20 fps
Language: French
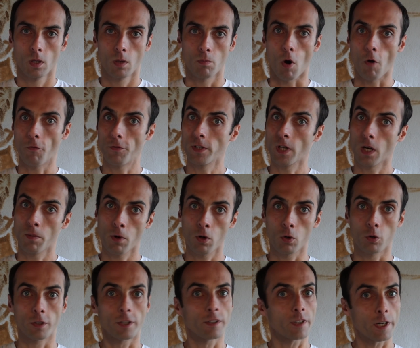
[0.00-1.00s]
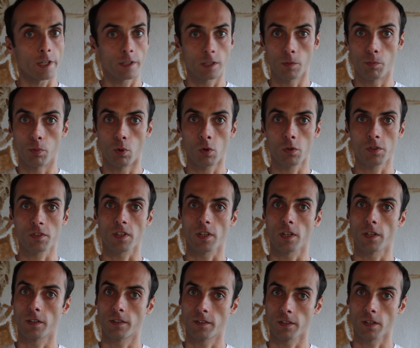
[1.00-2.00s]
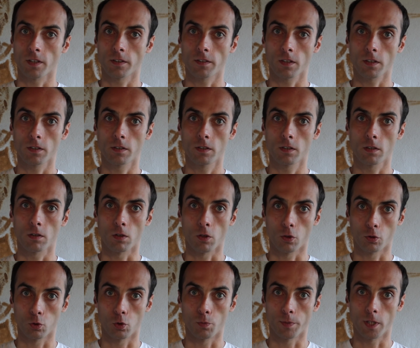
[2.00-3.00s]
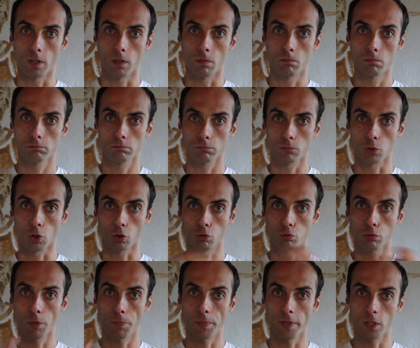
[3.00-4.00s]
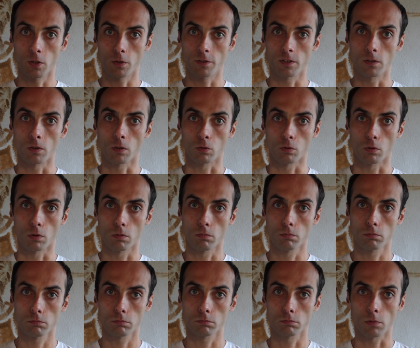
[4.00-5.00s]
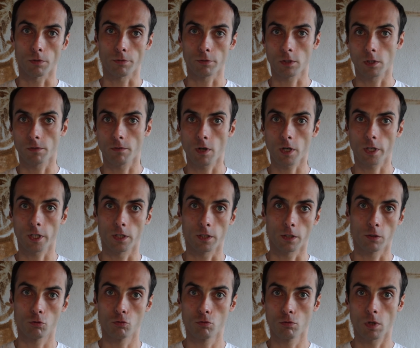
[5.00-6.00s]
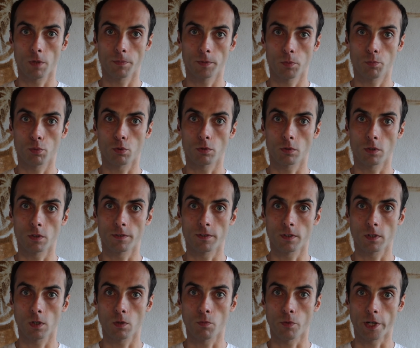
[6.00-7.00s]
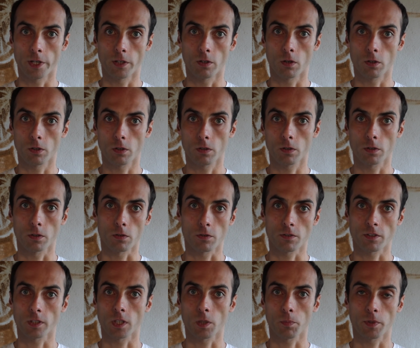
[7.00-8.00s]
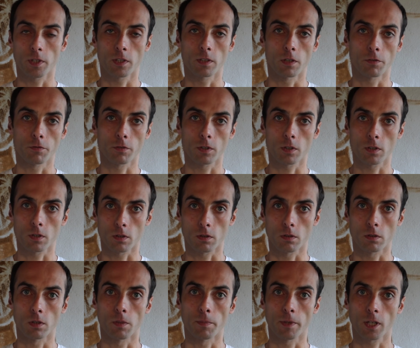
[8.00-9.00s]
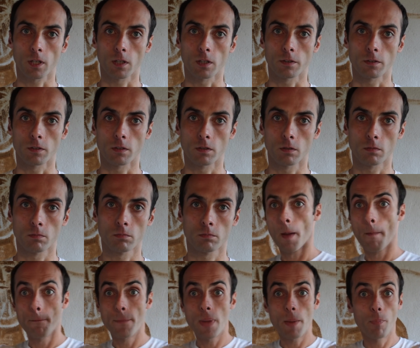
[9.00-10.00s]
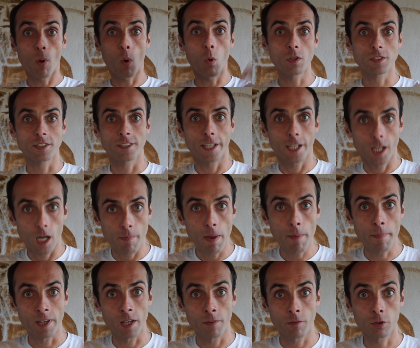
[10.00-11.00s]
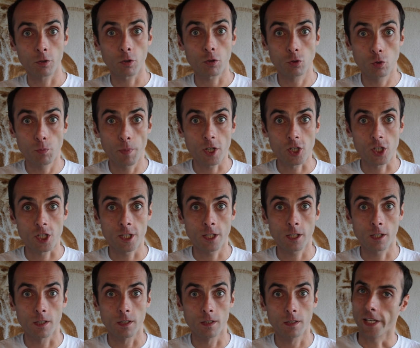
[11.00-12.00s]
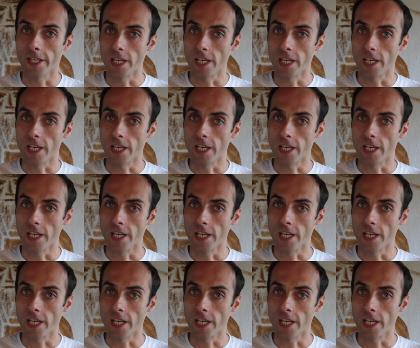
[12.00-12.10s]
Bon, finalement, le tétraéthylplomb, ça a été interdit en l'an 2000, dans tous les pays occidentaux. Il faut savoir qu'il est toujours un petit peu utilisé au Moyen-Orient et dans certains pays d'Afrique et d'Amérique latine. Mais bon, c'était quand même un inventeur super génial.